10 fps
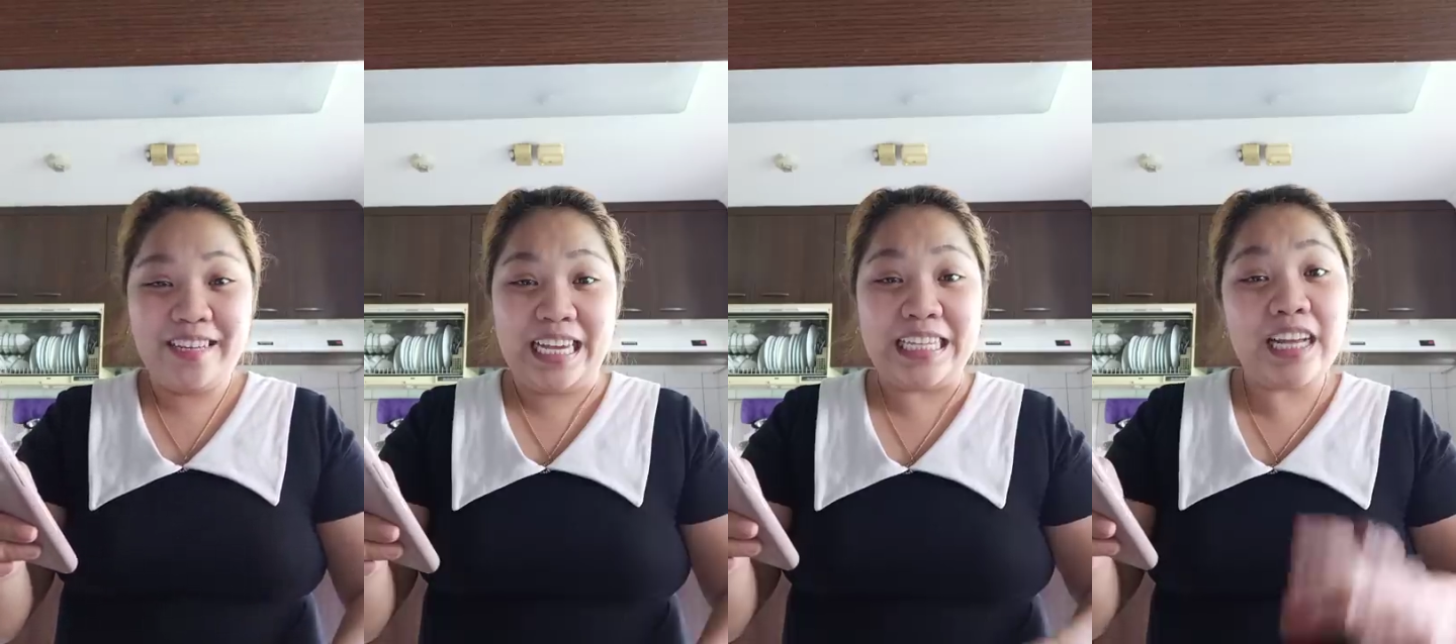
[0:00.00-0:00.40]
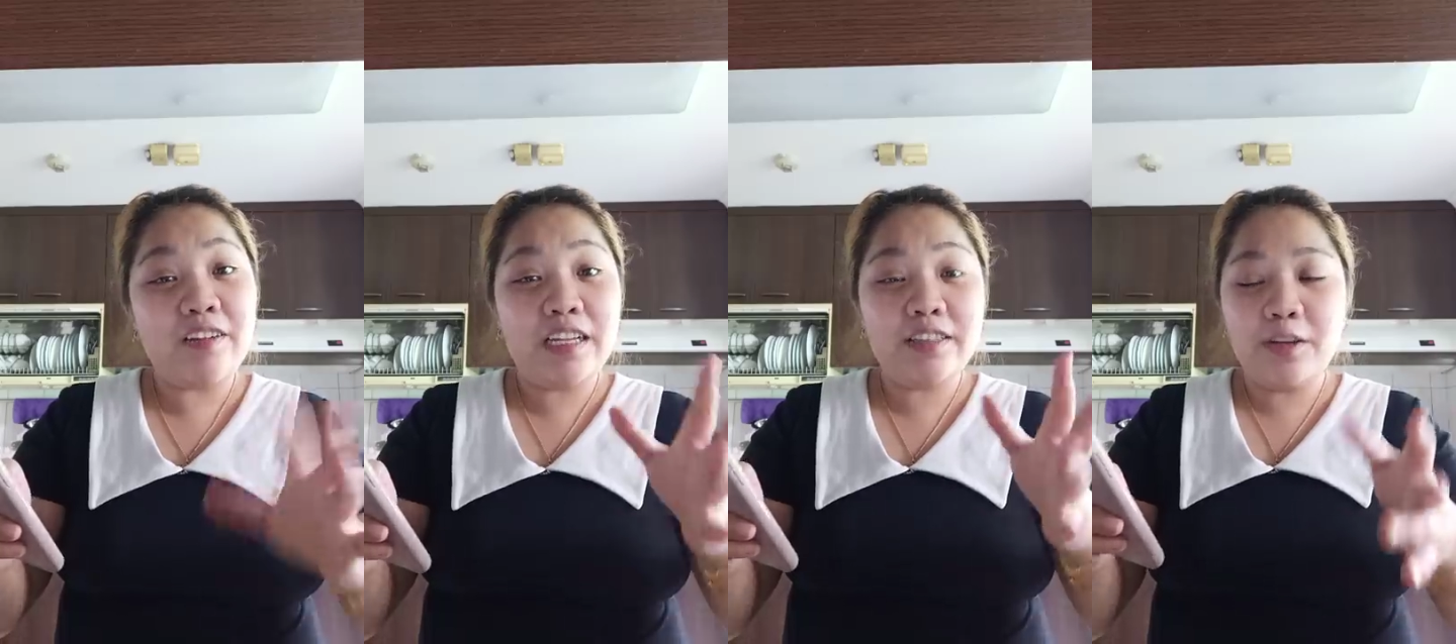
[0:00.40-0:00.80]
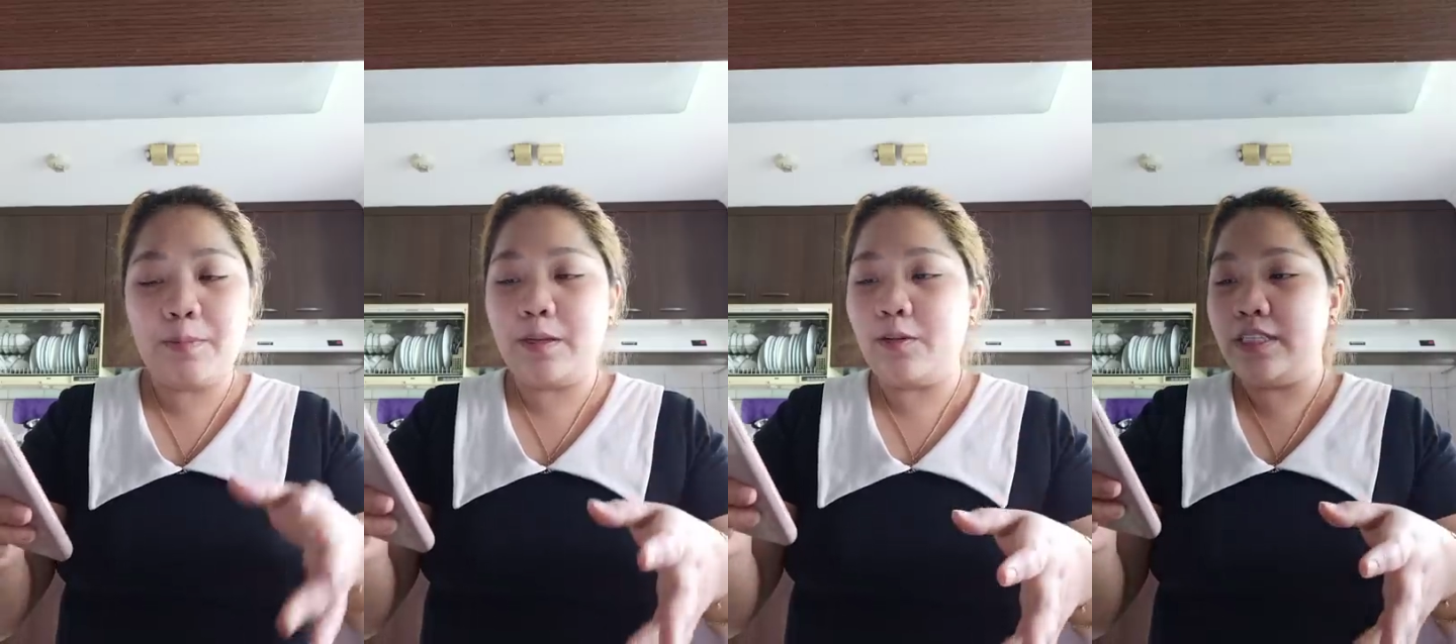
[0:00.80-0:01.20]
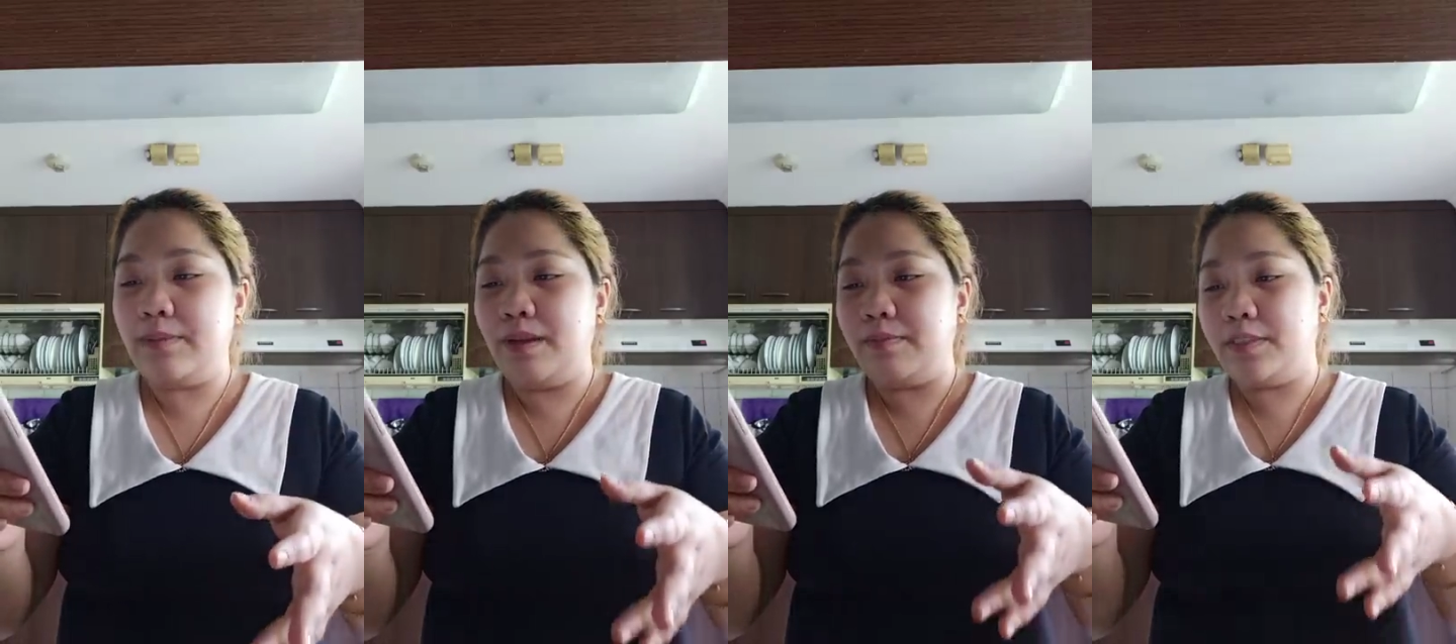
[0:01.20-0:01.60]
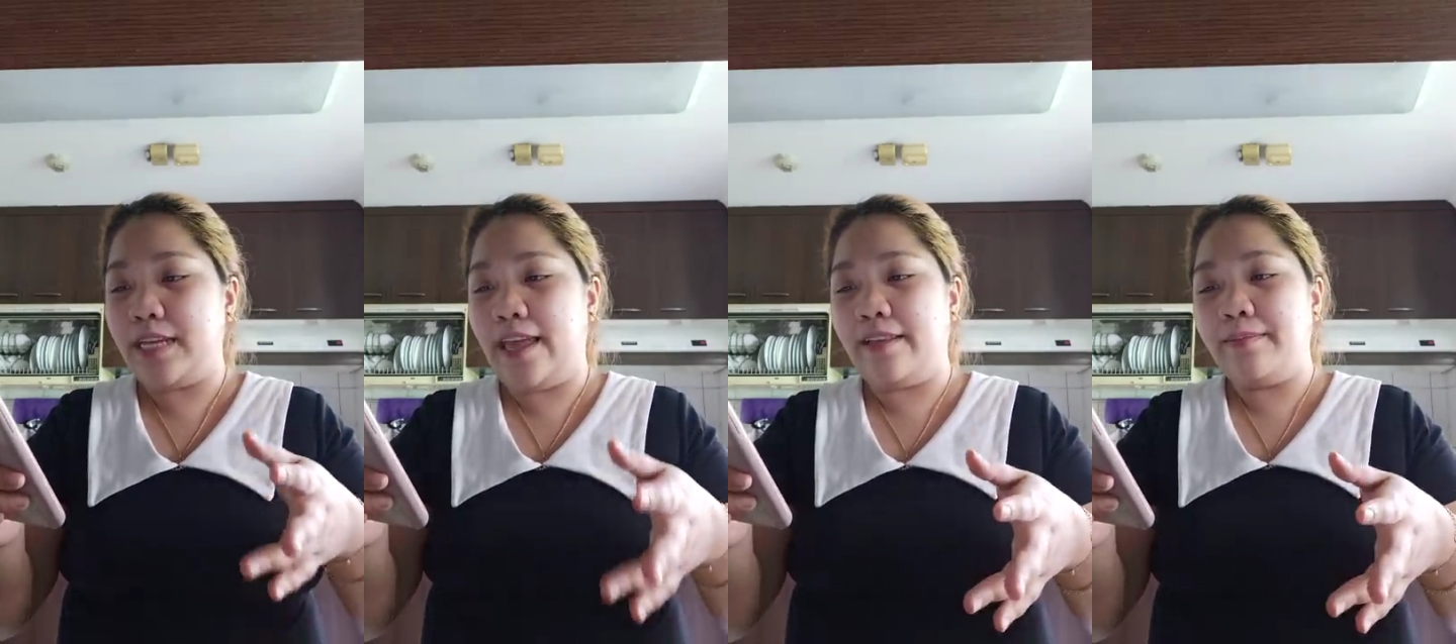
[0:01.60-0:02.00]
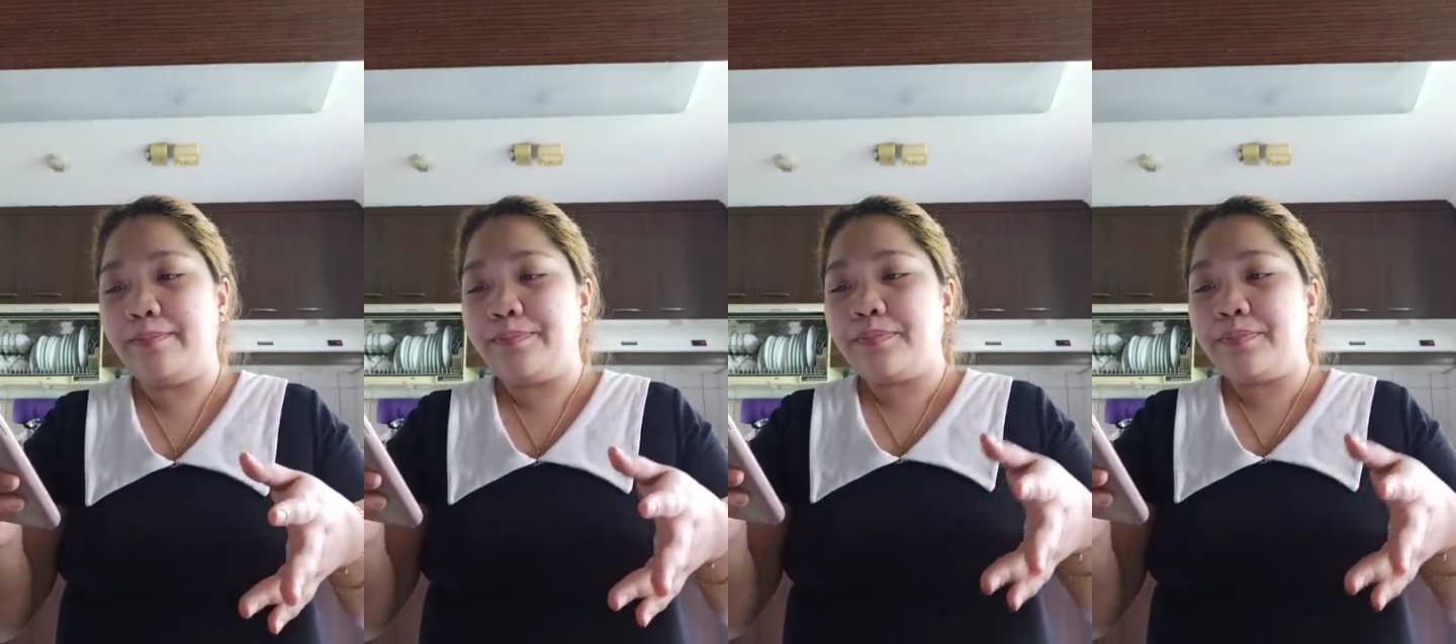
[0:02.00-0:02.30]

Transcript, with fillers: Nakita ko lang to pinost ni Ma'am Chen.